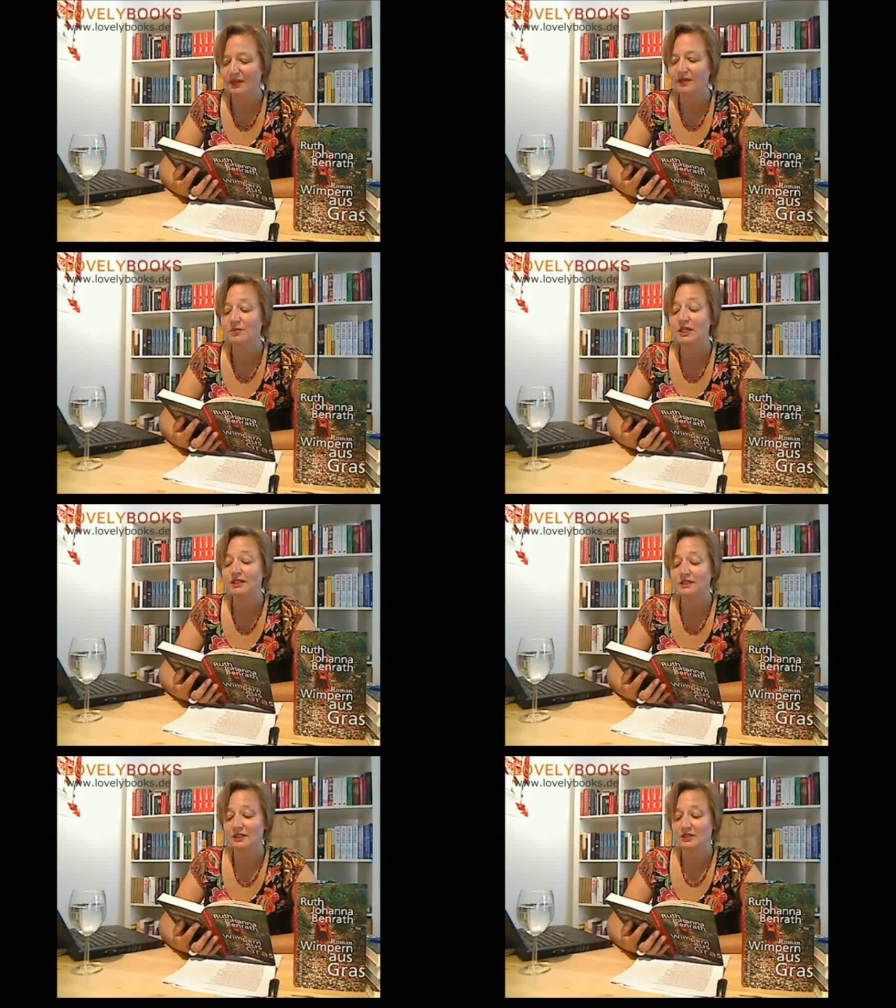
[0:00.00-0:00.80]
Im
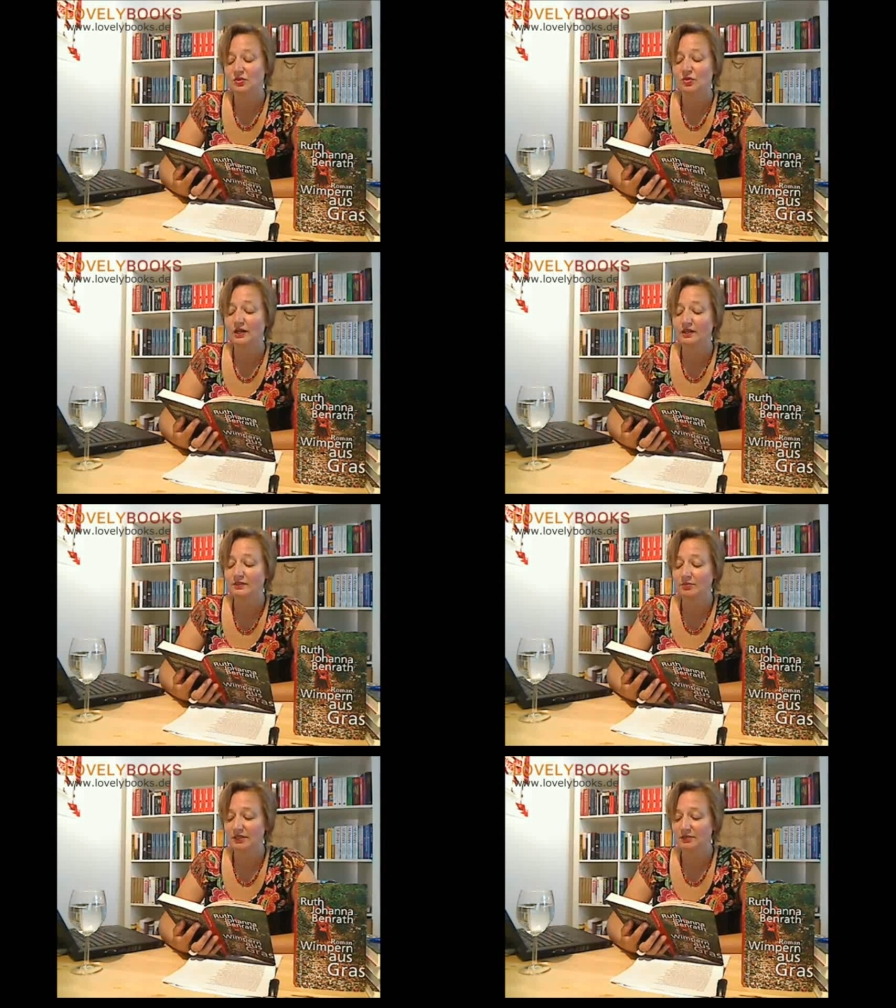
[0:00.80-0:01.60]
Gegensatz zu
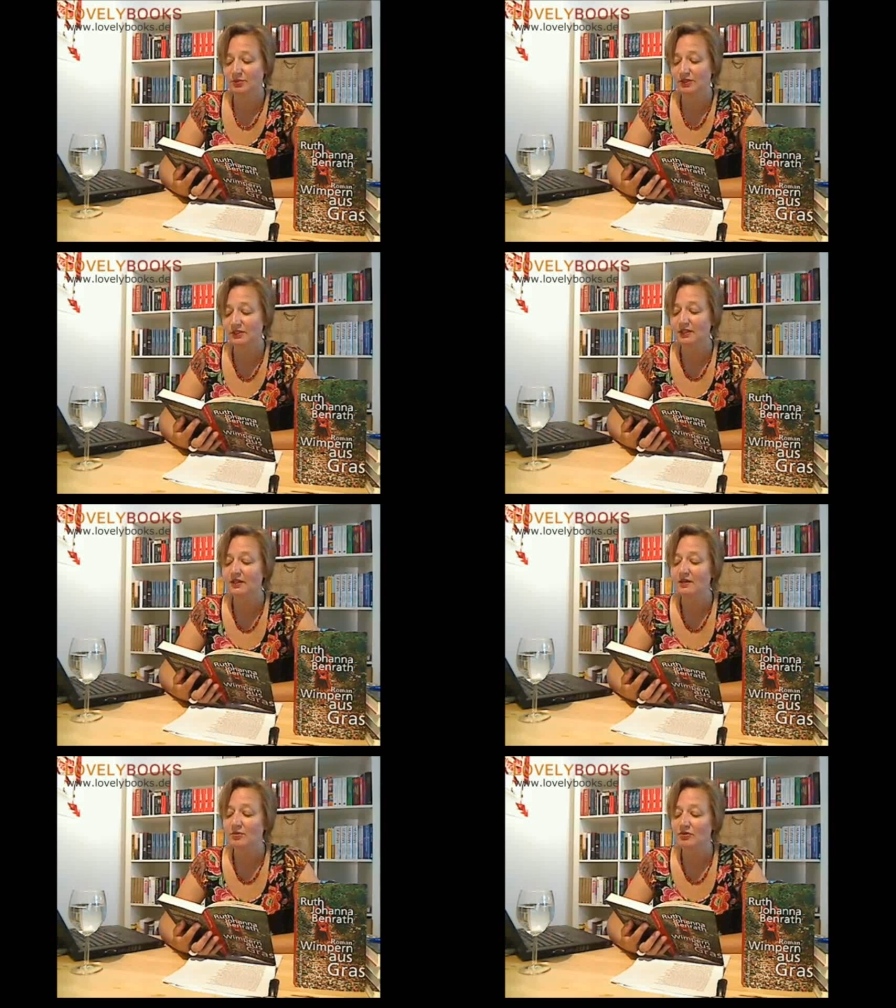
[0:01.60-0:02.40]
Annas Passbild
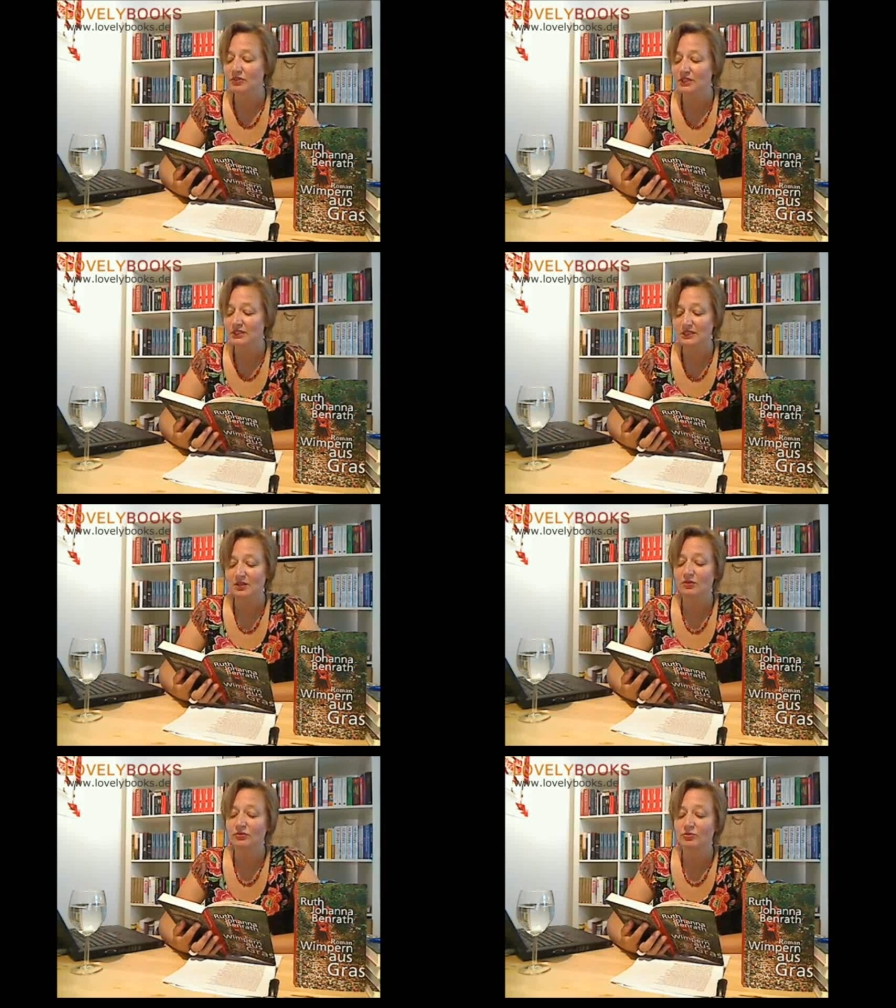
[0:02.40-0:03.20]
befindet
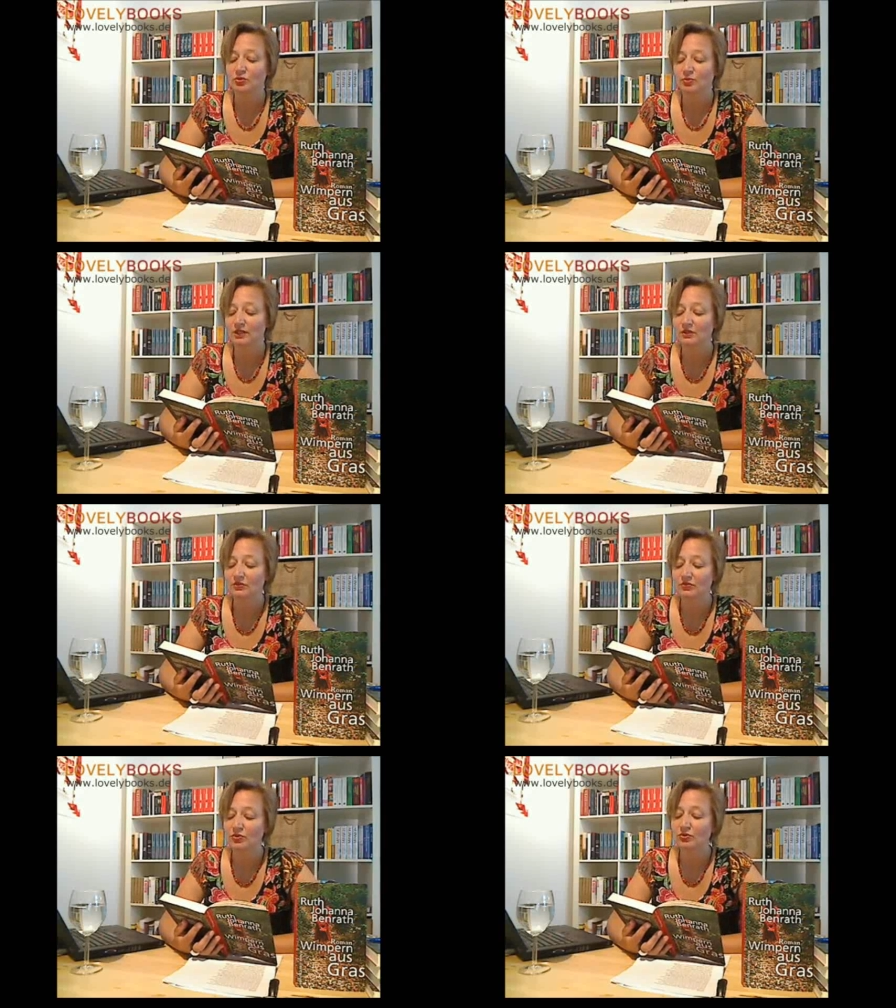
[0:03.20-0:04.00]
sich auf dem
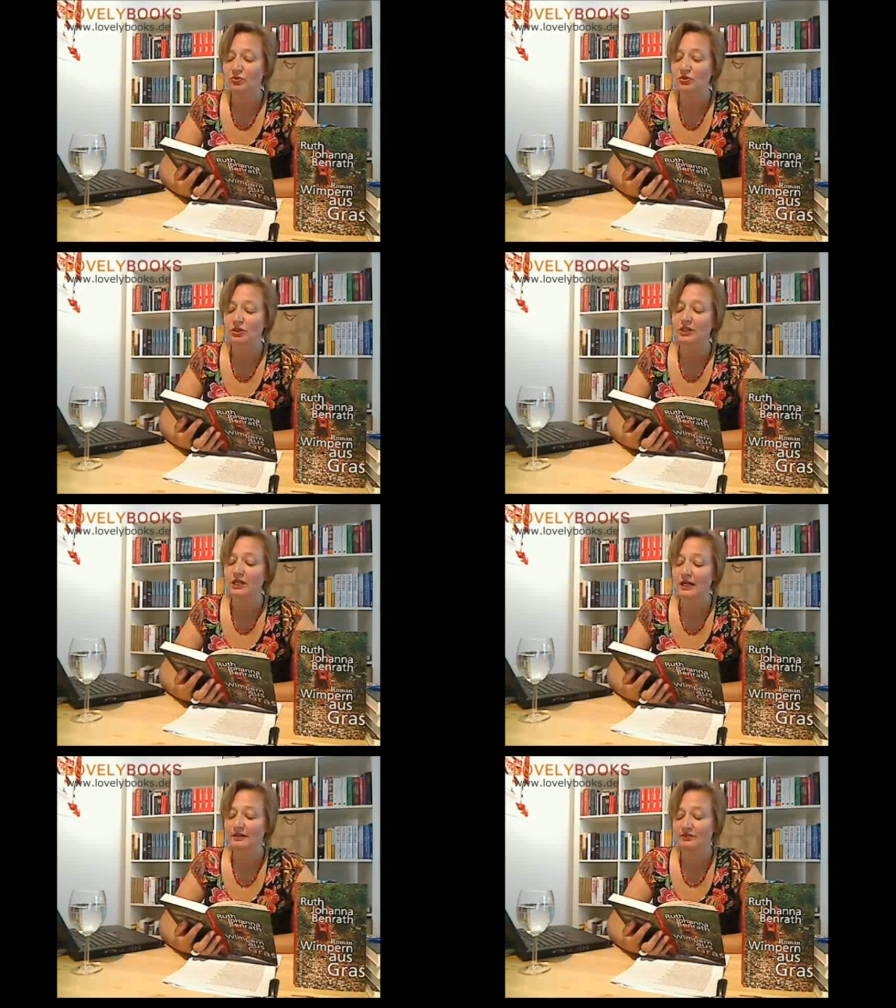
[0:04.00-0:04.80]
späteren Foto
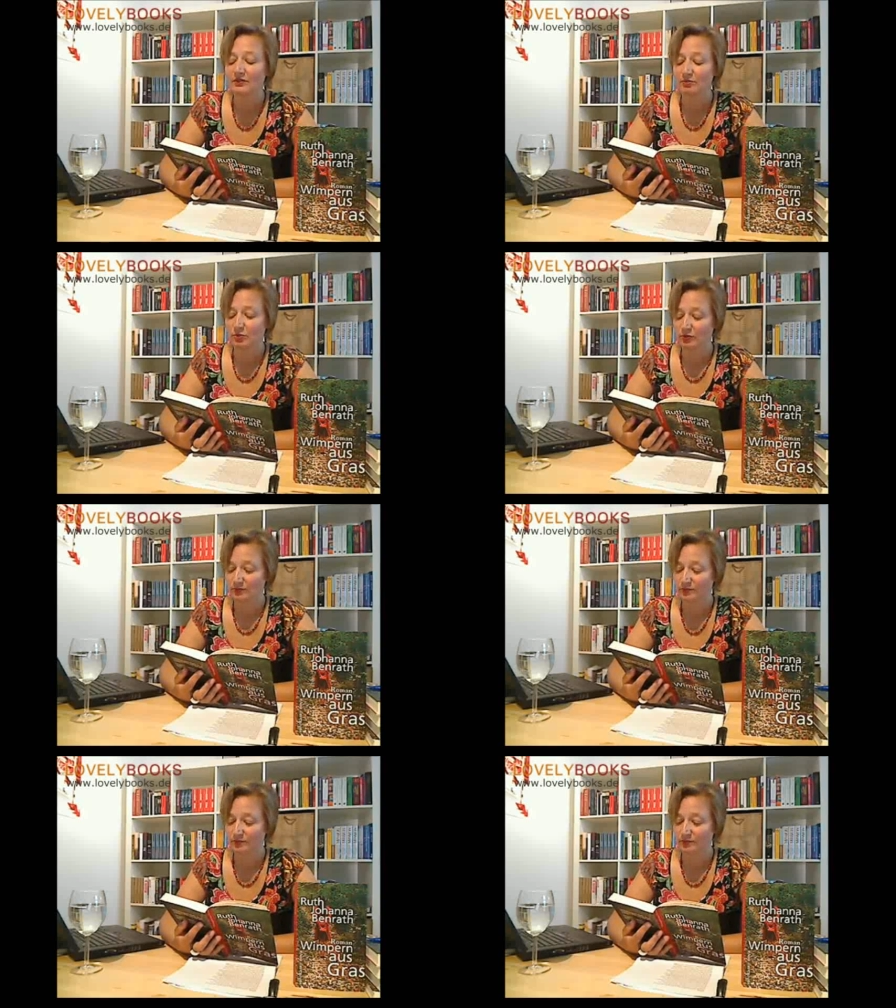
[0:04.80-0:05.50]
keine Widmung.